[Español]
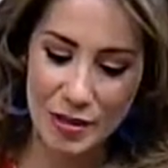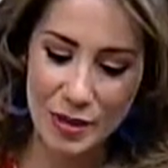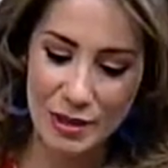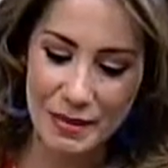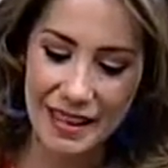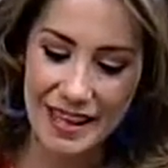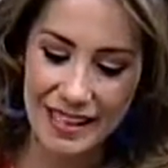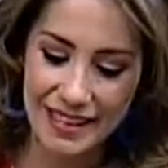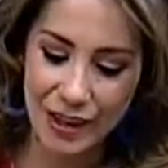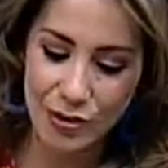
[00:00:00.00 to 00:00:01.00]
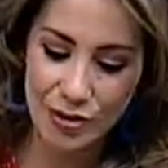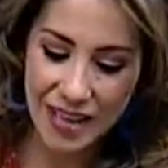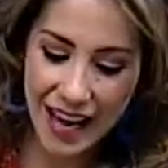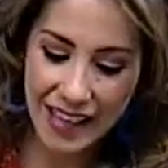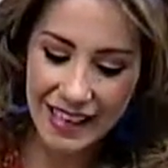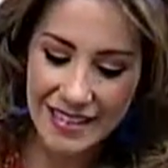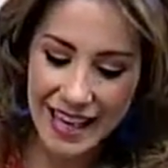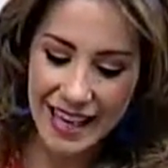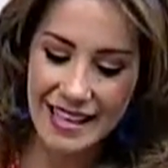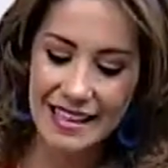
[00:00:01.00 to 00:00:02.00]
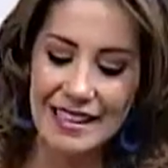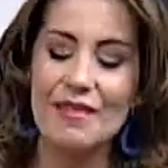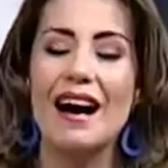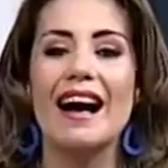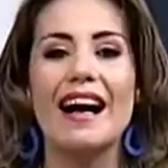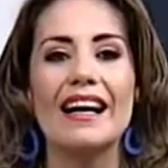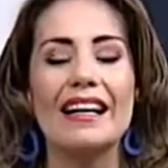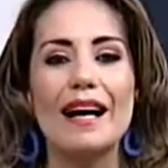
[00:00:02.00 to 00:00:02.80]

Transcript: como es Margarita González. Ella trabaja en el